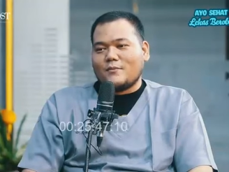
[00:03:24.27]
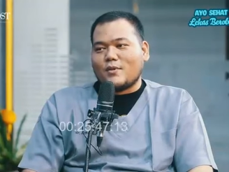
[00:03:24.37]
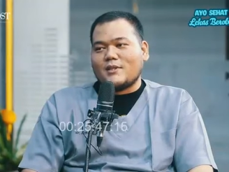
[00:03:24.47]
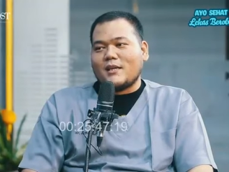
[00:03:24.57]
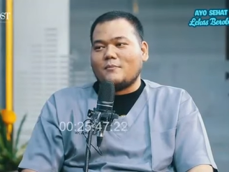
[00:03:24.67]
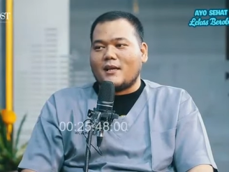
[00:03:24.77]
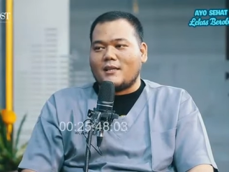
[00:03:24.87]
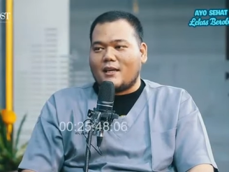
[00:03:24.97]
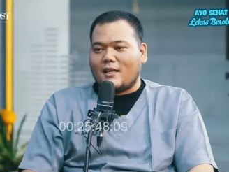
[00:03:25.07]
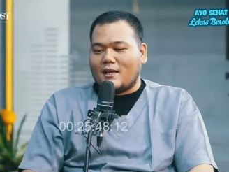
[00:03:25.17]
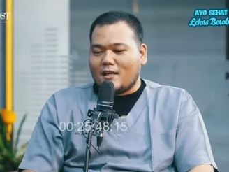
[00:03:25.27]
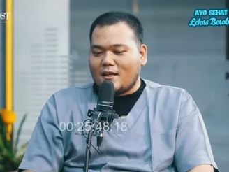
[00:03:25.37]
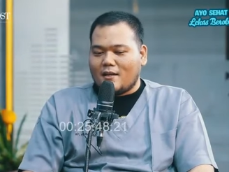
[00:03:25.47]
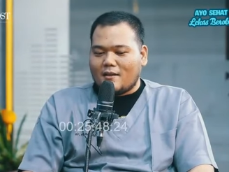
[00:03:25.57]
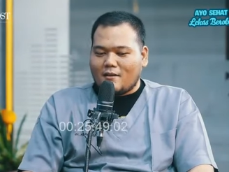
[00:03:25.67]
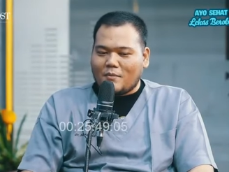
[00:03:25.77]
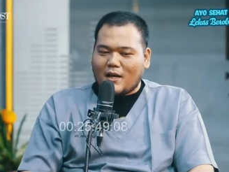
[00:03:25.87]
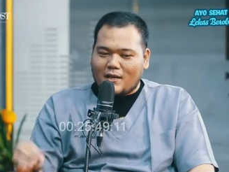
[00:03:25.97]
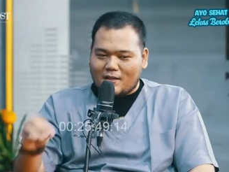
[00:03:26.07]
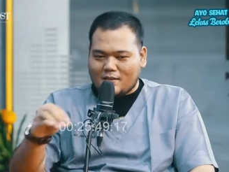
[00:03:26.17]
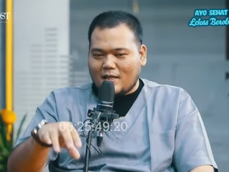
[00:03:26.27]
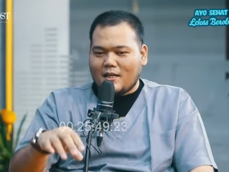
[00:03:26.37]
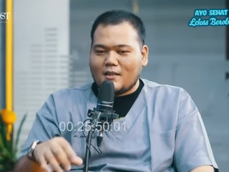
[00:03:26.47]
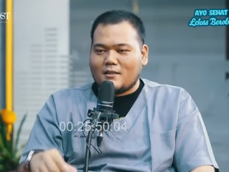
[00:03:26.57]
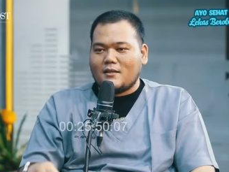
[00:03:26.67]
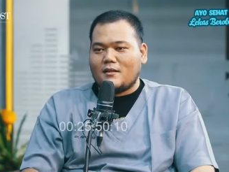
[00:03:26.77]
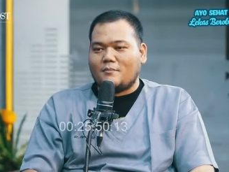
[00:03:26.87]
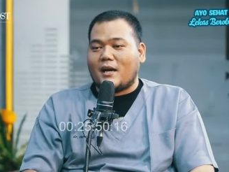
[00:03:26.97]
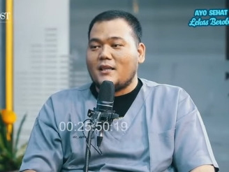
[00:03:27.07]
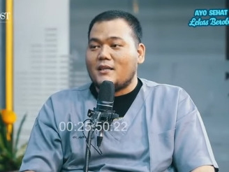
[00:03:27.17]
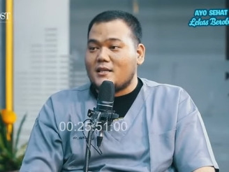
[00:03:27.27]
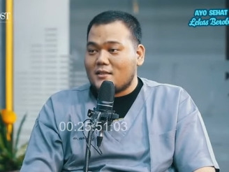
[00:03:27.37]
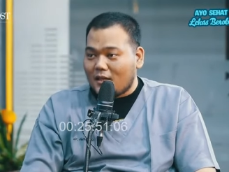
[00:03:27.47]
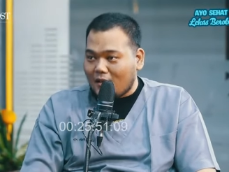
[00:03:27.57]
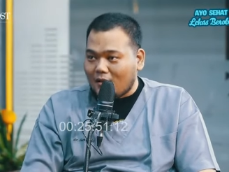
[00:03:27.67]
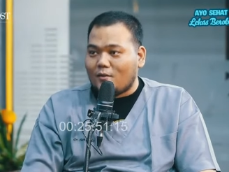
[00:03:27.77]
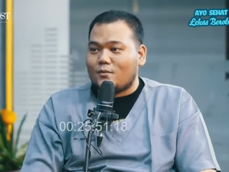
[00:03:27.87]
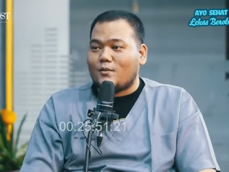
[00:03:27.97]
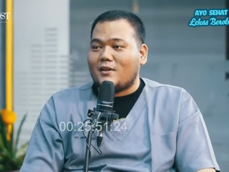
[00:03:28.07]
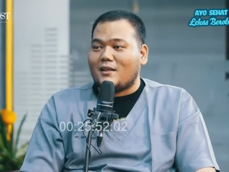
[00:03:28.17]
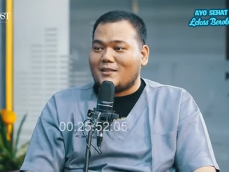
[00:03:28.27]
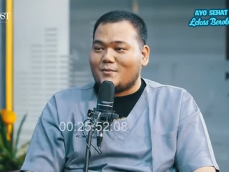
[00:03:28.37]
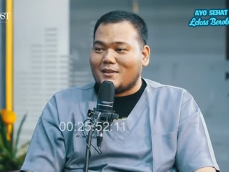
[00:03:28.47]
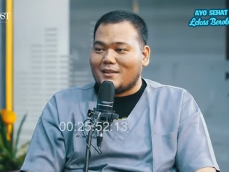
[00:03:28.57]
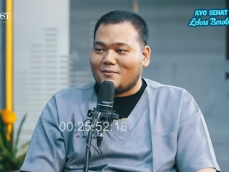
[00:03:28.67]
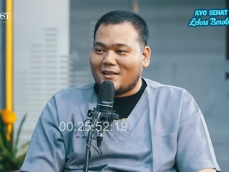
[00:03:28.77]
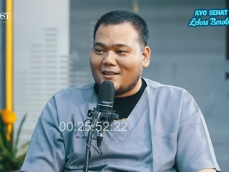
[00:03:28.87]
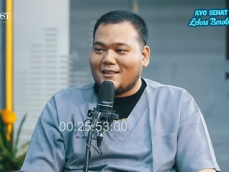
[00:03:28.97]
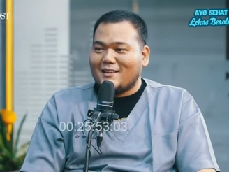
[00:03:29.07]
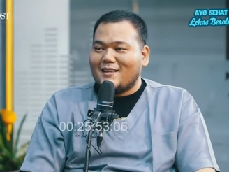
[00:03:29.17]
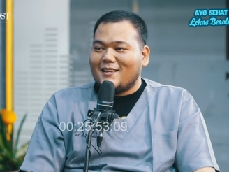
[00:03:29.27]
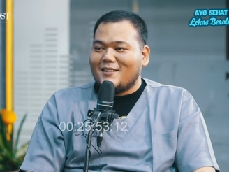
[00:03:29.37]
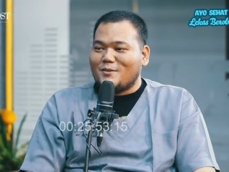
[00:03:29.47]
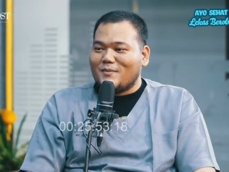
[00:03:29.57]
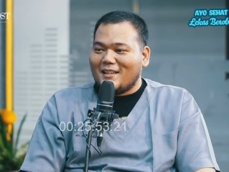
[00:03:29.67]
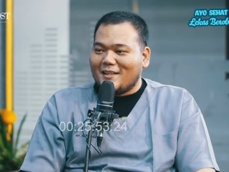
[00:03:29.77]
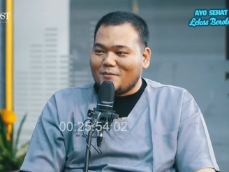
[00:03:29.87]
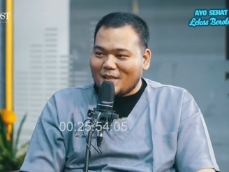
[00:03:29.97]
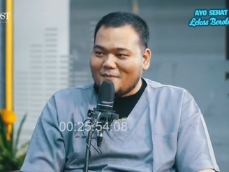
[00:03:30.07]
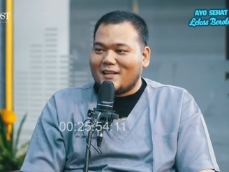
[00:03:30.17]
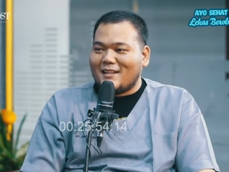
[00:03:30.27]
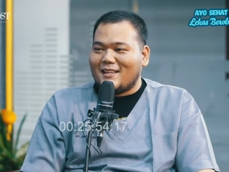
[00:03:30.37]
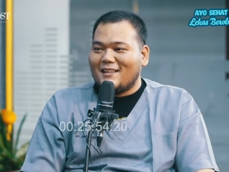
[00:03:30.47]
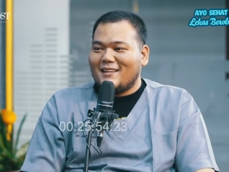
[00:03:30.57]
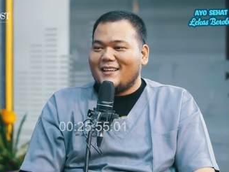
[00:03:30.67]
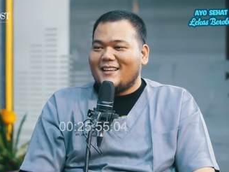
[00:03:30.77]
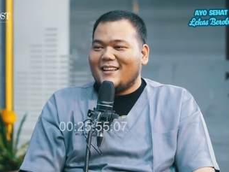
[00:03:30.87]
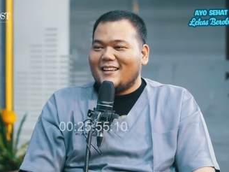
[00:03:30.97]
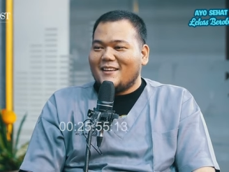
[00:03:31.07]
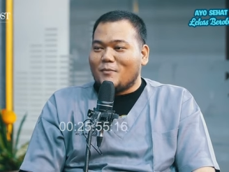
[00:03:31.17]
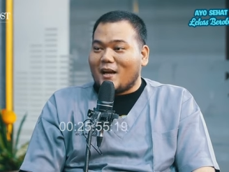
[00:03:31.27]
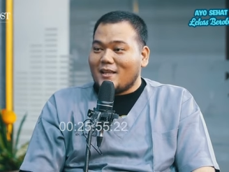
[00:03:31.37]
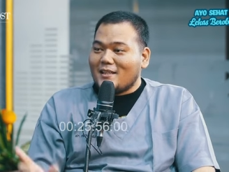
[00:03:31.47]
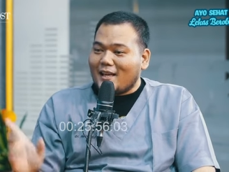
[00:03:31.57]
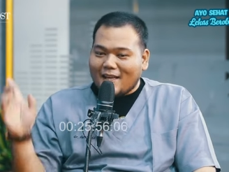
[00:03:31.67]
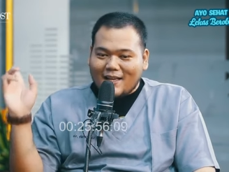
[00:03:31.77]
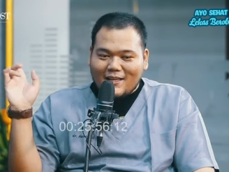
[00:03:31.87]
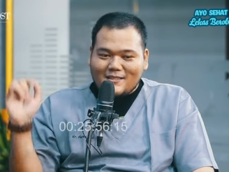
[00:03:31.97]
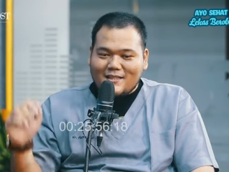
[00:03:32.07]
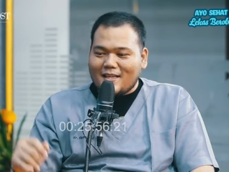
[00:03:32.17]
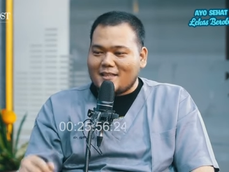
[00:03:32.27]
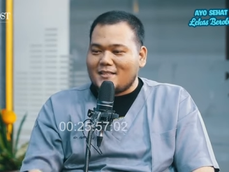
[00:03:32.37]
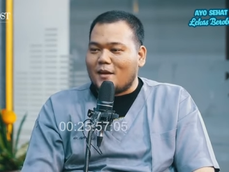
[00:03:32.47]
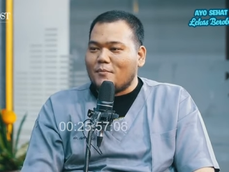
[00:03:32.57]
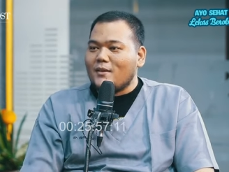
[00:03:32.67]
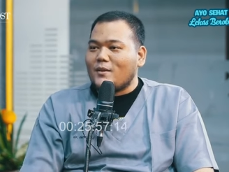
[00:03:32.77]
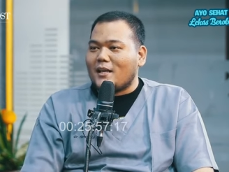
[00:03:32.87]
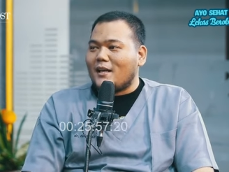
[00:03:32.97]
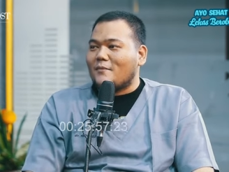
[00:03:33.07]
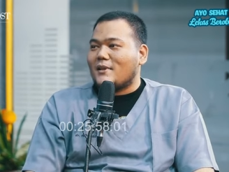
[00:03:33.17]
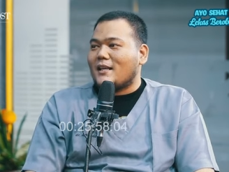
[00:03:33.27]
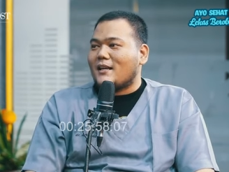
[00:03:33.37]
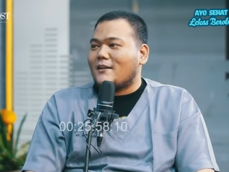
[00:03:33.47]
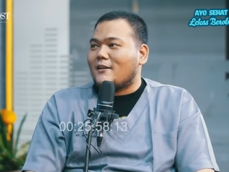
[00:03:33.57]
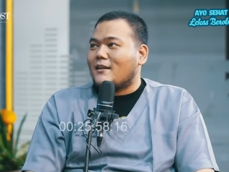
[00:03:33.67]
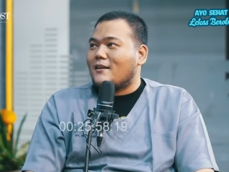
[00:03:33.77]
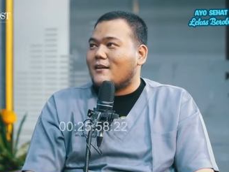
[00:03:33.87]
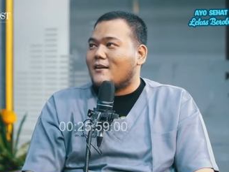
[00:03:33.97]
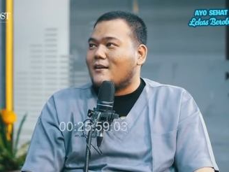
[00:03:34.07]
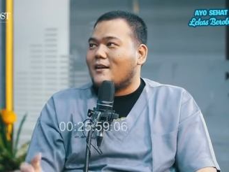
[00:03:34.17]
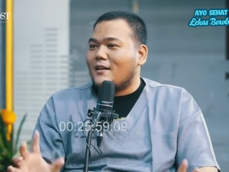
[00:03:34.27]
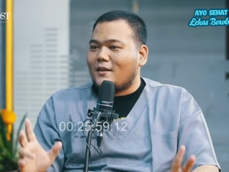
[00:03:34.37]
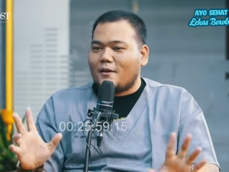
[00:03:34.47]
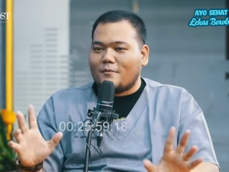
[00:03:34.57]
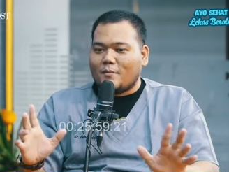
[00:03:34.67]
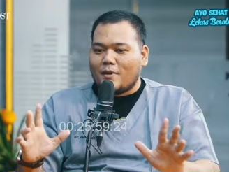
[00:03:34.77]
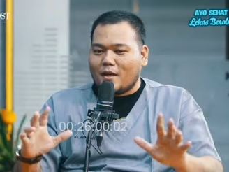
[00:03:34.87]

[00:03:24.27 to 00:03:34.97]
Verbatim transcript: dengan porsi yang banyak akhirnya makan sedikit aja makanya nyiksa ya kalau untuk diet sebetulnya mbak ya cuman ya mau gimana Makanya kayak si siapa itu ya yang penyak uh, yang apa